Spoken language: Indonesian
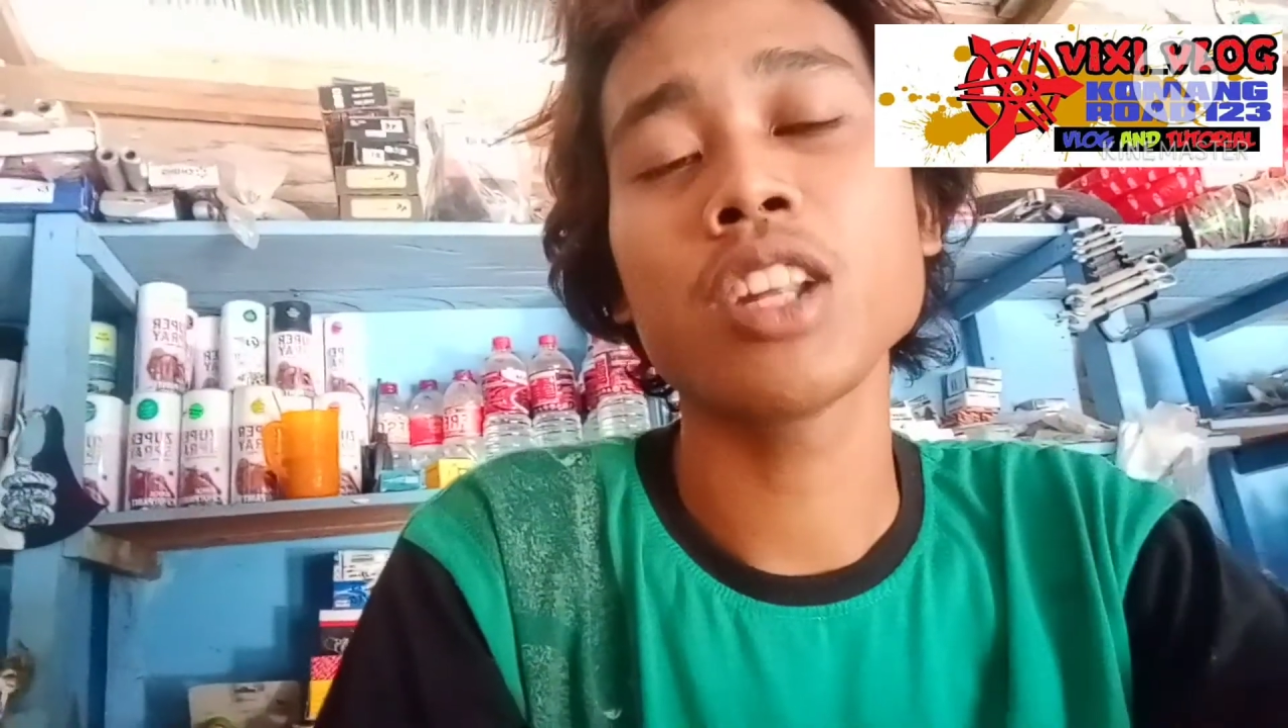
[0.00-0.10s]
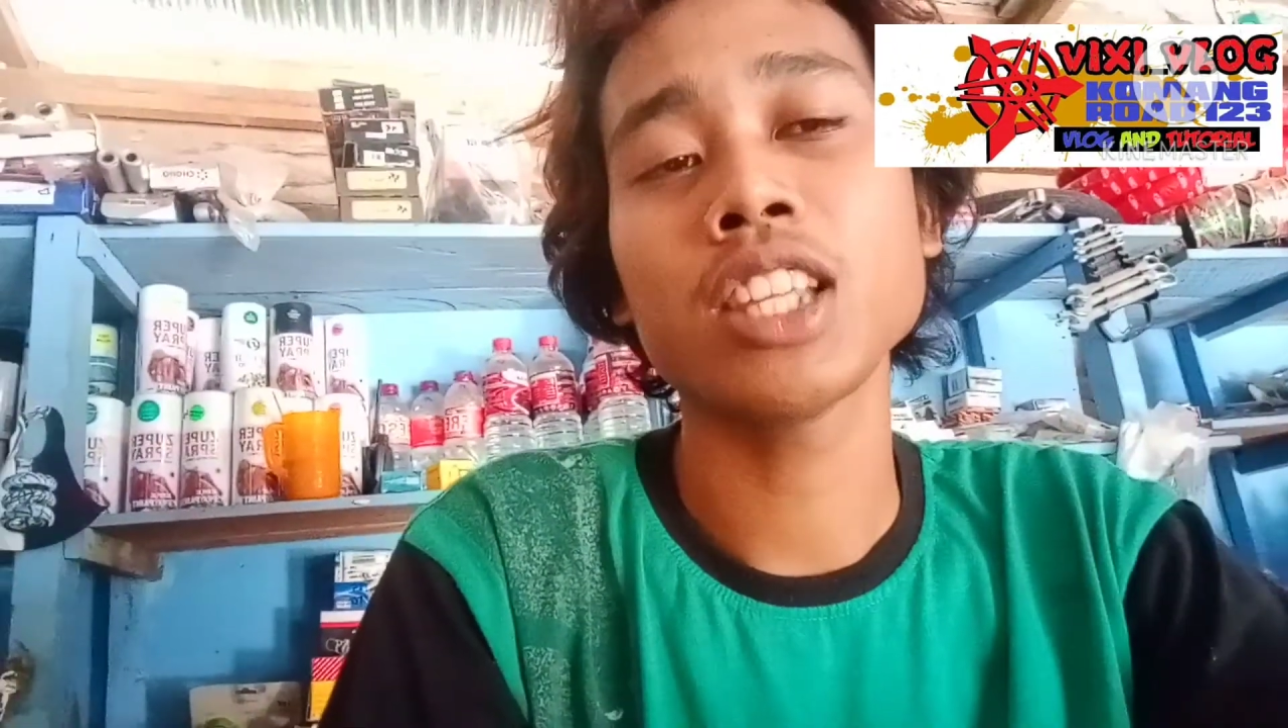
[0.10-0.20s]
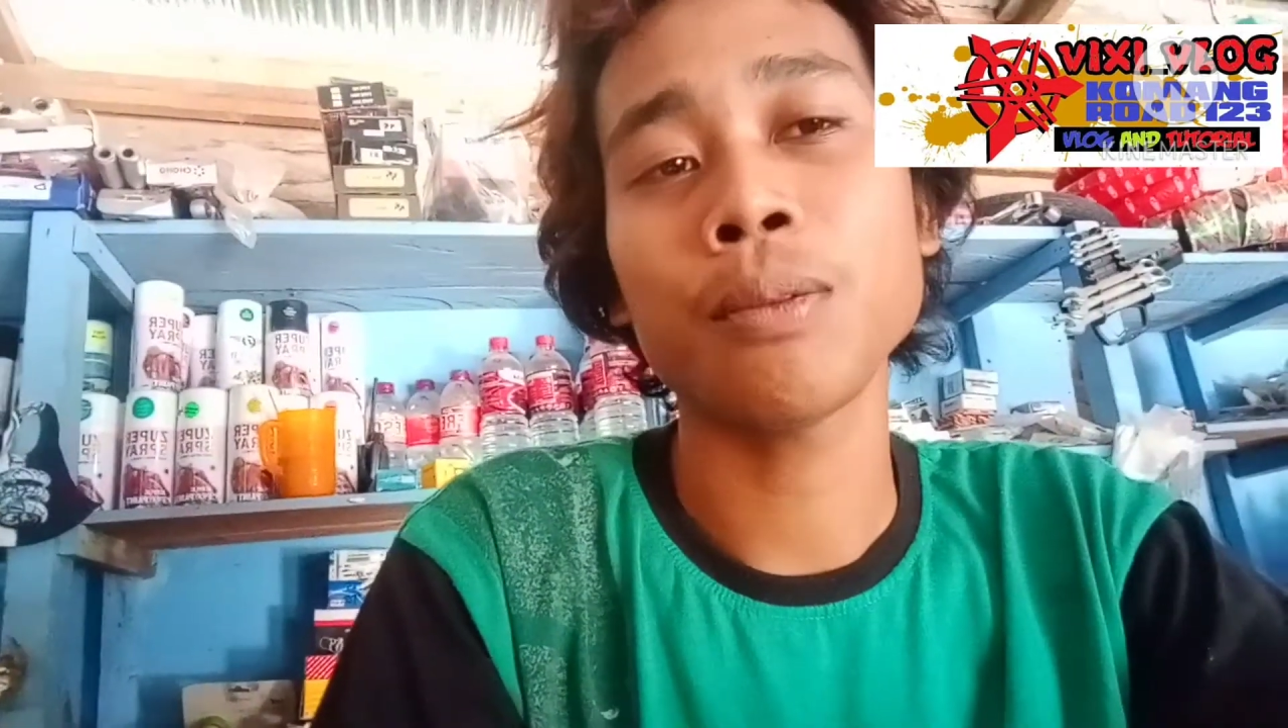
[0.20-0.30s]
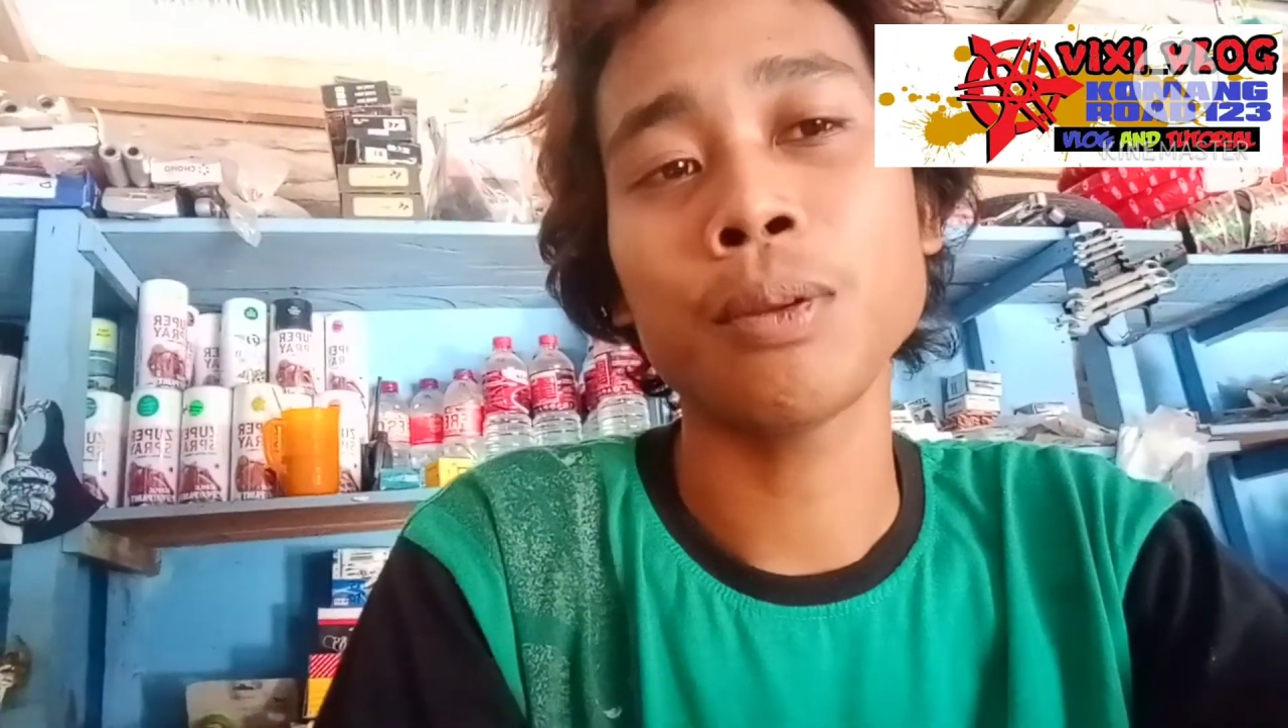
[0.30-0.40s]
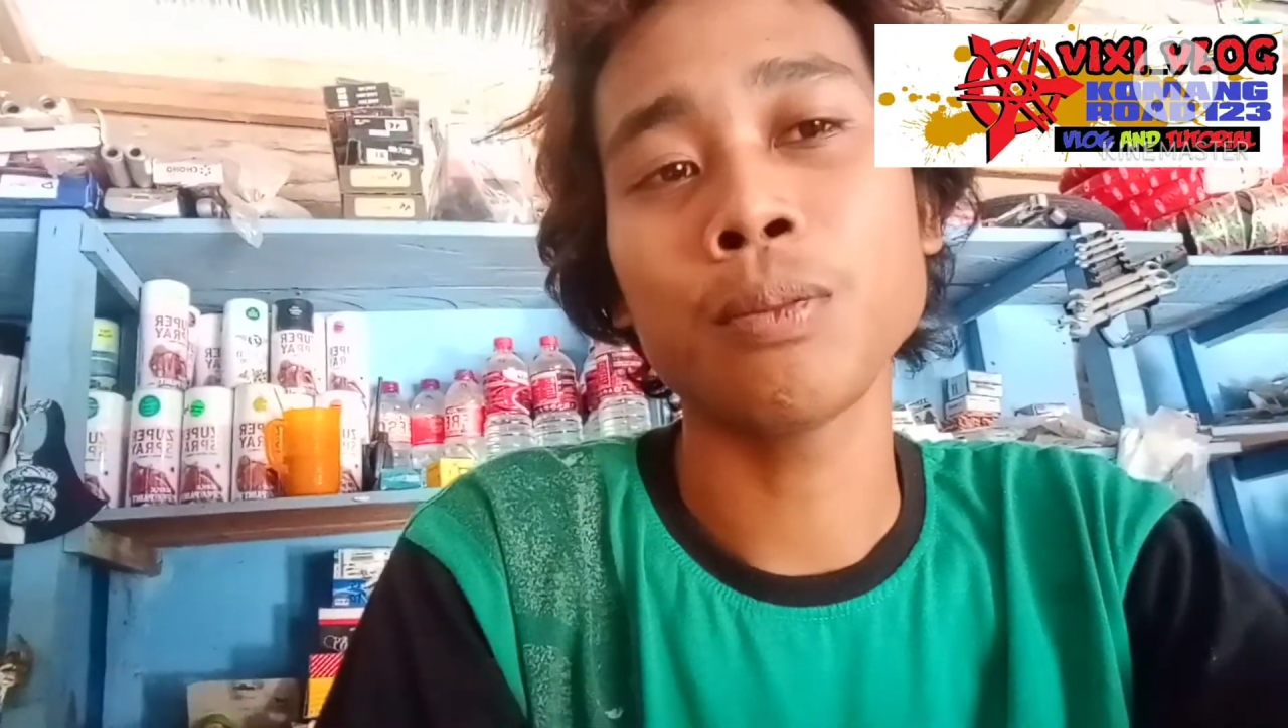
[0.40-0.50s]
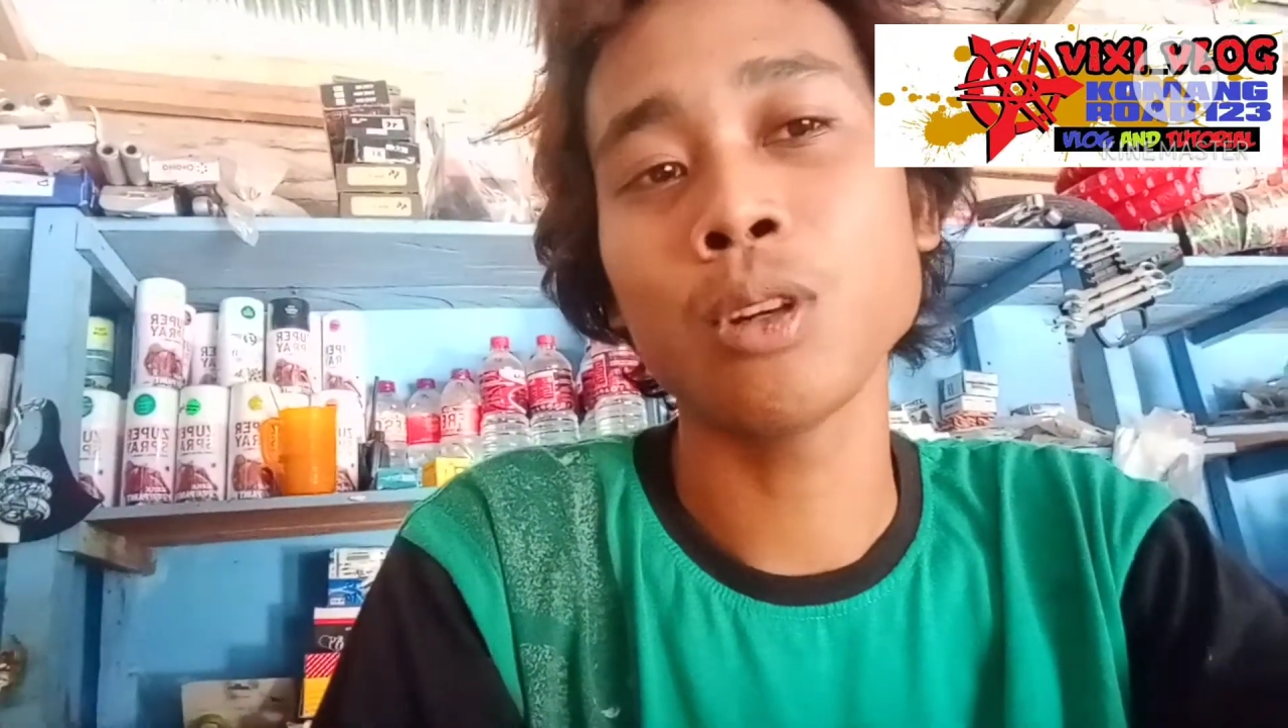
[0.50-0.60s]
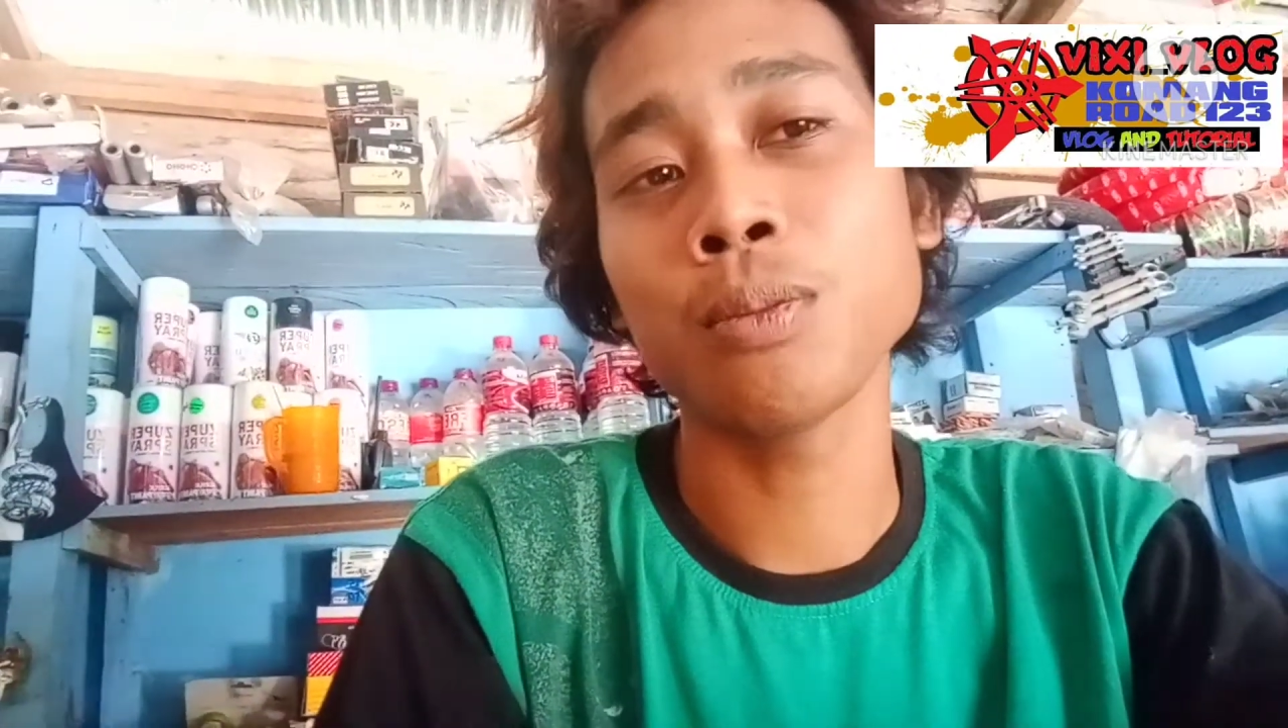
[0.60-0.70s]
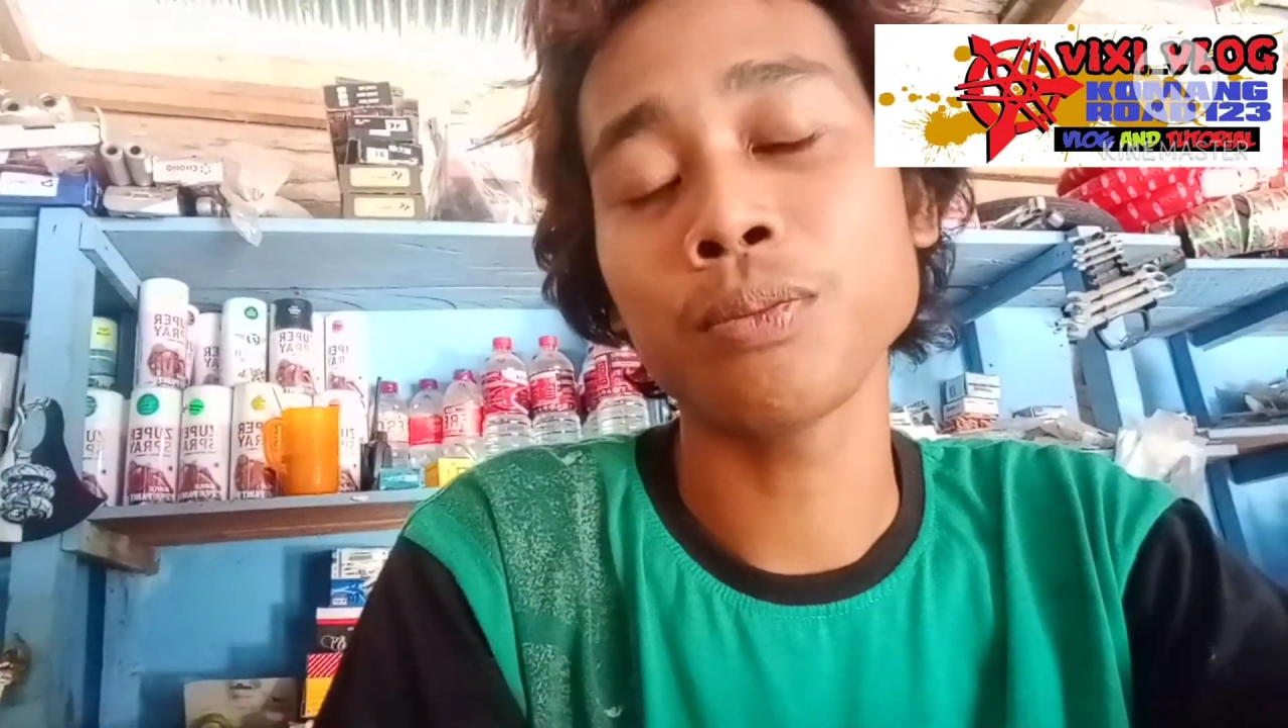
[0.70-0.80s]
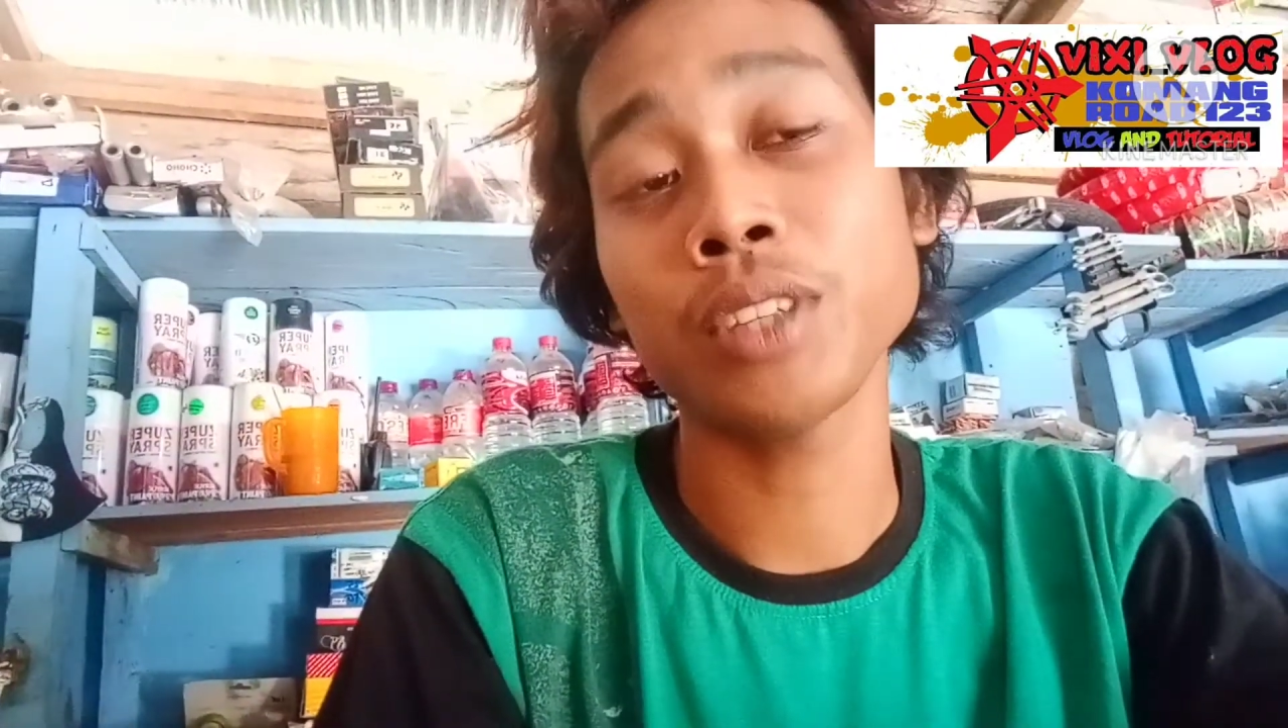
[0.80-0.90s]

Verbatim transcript: ini tapi belum